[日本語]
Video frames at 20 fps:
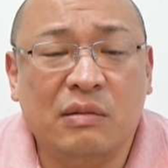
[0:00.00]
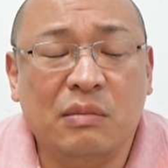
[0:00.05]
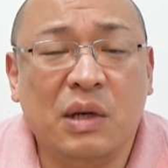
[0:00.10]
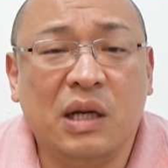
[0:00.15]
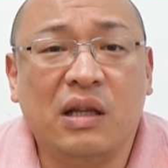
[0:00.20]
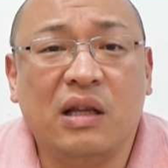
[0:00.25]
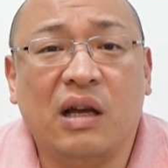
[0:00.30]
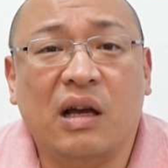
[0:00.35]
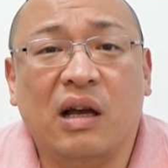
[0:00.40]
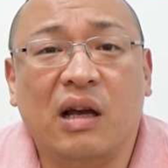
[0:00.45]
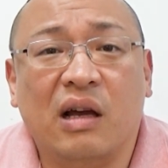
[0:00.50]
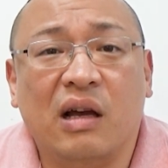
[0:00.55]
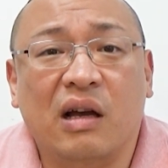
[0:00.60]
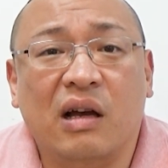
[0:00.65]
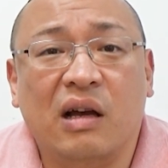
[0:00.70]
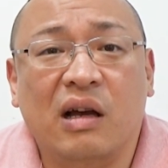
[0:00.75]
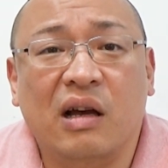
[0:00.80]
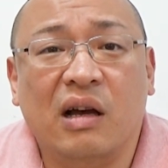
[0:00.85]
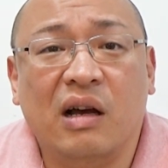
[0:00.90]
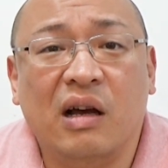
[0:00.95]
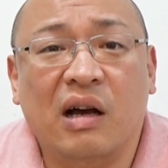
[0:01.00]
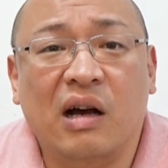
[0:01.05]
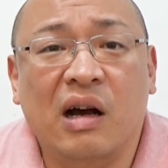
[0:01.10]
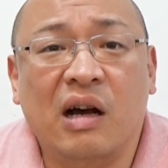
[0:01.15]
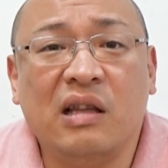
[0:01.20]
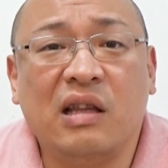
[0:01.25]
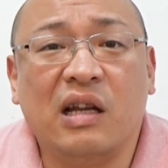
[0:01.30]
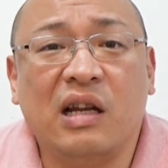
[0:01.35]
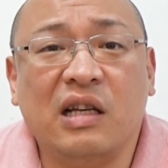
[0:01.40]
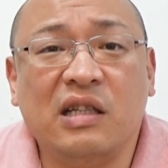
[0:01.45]
また
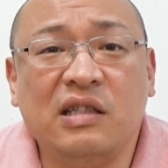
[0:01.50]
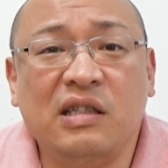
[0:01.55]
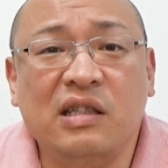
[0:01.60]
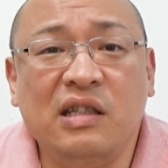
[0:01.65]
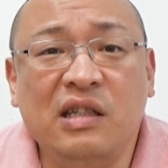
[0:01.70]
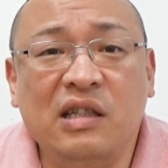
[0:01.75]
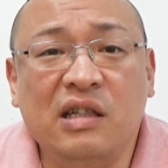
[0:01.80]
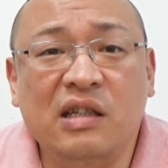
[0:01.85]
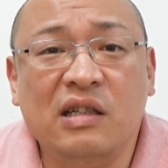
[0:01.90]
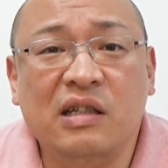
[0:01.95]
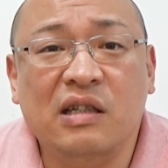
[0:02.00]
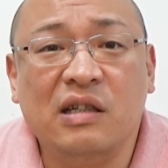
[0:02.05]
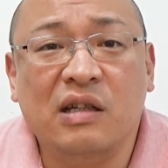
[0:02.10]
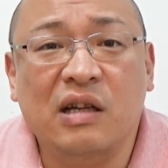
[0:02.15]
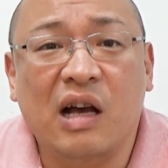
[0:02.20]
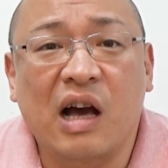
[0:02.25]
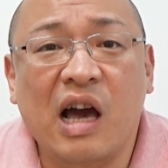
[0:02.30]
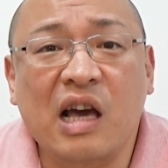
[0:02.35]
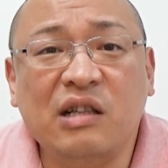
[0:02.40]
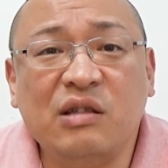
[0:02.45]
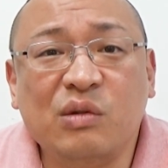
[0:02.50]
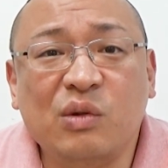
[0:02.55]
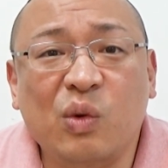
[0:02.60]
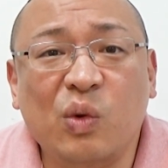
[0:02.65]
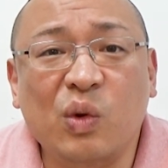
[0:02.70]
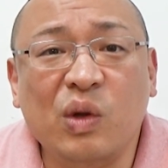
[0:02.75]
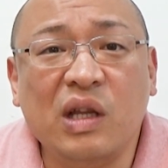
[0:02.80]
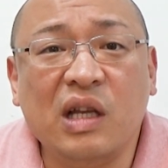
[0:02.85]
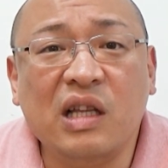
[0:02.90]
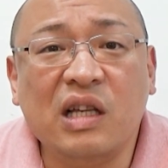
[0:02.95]
新しいあいつ
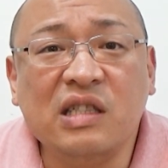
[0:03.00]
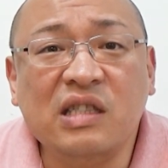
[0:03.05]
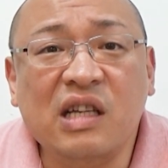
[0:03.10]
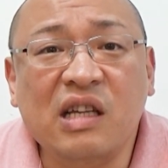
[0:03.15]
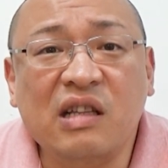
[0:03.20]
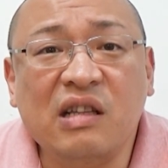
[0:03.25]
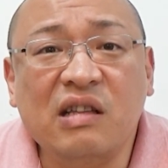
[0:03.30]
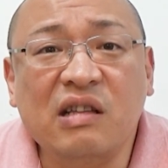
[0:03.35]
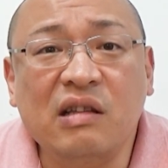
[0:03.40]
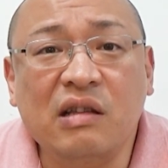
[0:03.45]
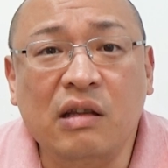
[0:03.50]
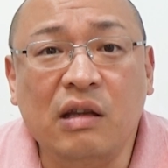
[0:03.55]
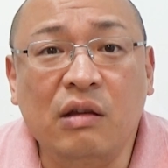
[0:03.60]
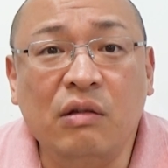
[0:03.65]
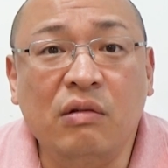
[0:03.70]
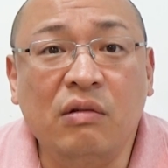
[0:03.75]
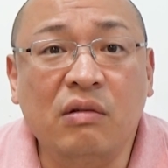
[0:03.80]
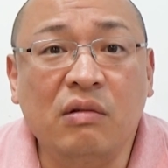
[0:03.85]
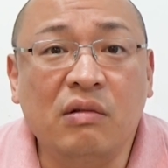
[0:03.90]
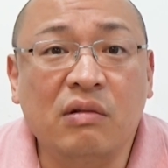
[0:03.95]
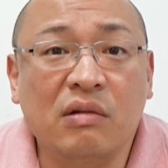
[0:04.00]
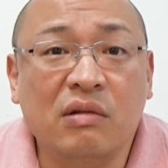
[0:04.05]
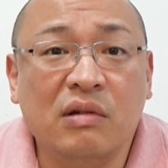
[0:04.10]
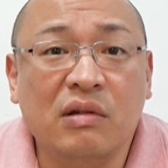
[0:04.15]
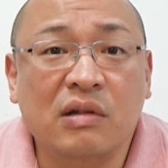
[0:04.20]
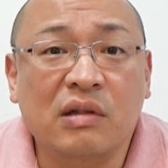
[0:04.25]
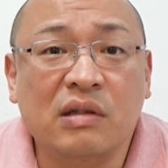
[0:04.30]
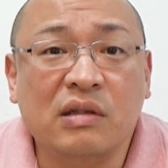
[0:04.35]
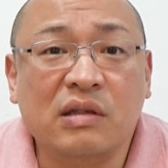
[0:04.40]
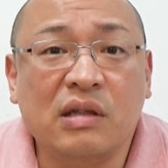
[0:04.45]
コロナだぜっていう
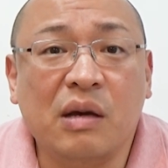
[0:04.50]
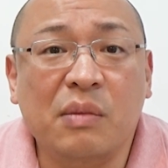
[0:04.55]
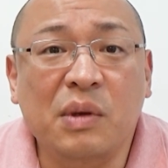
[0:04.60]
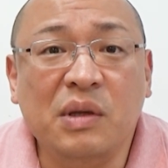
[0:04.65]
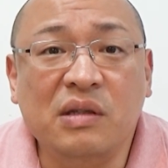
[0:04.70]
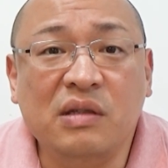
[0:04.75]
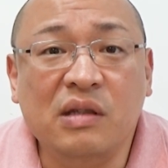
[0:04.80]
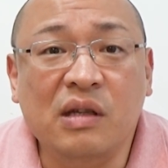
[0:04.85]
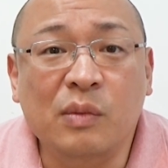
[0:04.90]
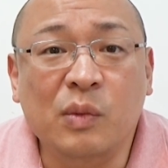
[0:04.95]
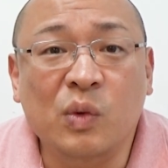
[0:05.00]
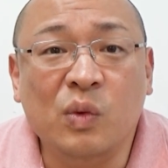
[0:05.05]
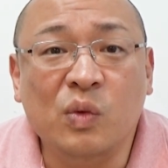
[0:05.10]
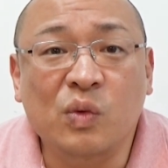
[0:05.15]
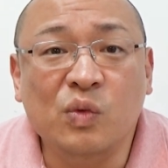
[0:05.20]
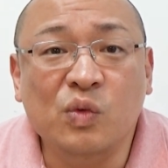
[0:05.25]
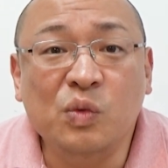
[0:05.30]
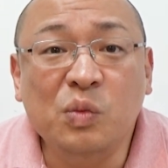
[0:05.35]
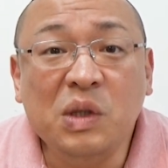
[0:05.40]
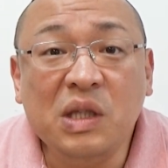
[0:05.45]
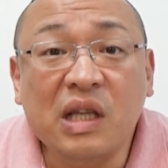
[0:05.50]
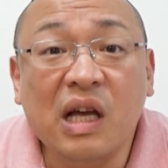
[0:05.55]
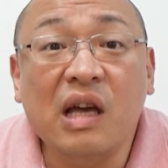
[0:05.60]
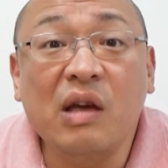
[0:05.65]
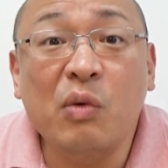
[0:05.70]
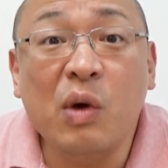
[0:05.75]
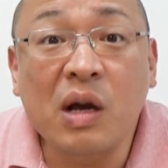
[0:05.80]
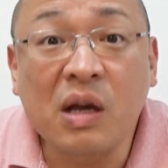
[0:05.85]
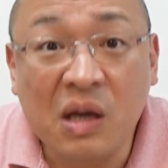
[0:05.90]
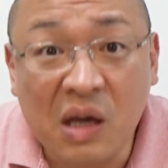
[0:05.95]
差別でも生みた
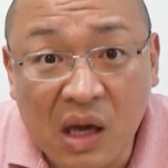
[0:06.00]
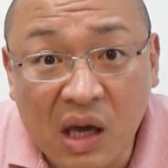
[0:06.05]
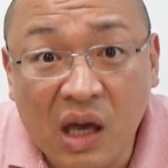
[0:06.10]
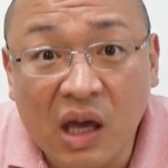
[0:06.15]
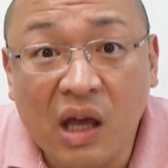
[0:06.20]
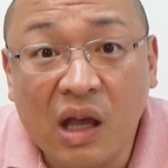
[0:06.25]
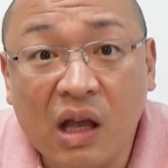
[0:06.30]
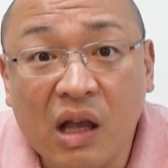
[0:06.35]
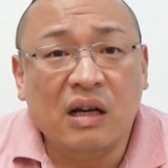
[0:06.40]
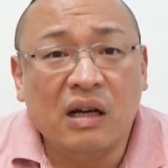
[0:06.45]
いわけ。